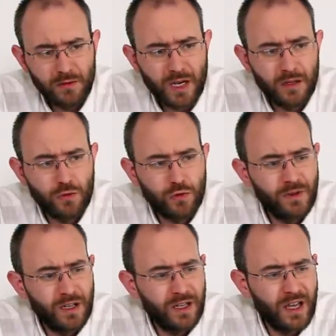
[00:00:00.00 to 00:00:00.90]
kendi
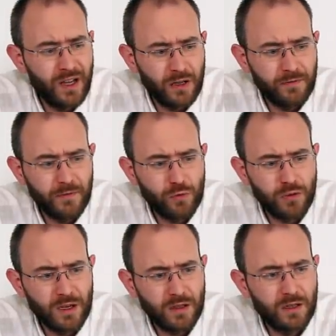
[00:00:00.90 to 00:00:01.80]
kullarındaki en hafif
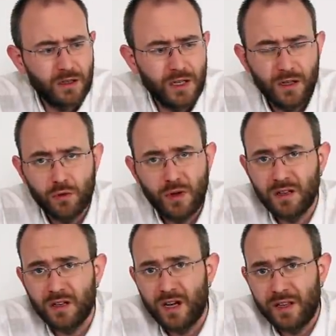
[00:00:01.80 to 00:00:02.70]
kulaklık ya da
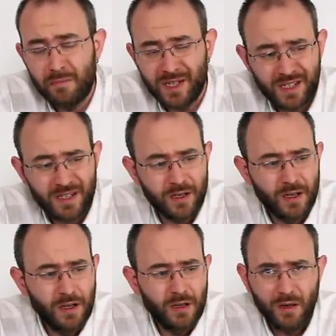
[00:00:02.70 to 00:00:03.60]
kulaklıklardan birisi
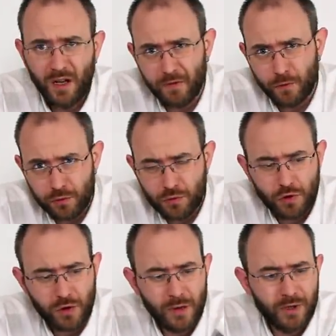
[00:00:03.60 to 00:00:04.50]
hafif olduğunu
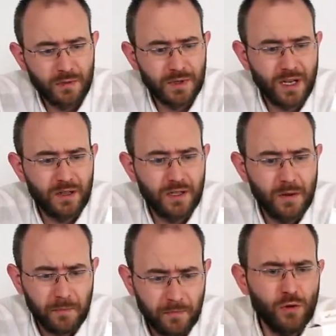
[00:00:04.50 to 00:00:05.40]
söyleyebilirim
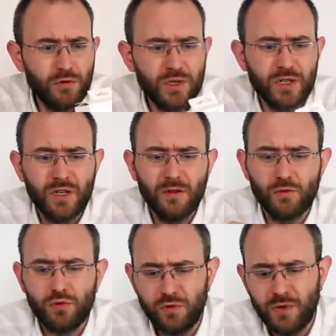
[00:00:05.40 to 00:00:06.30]
sadece. Onun dışında
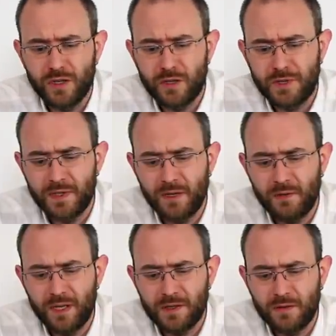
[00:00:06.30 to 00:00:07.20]
kutuyu açıp size
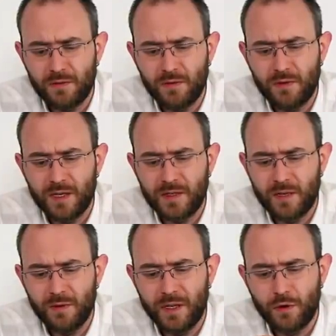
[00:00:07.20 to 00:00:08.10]
biraz
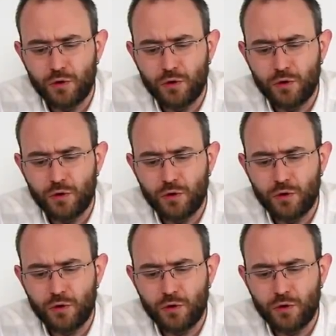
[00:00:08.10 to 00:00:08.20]
tasarımını da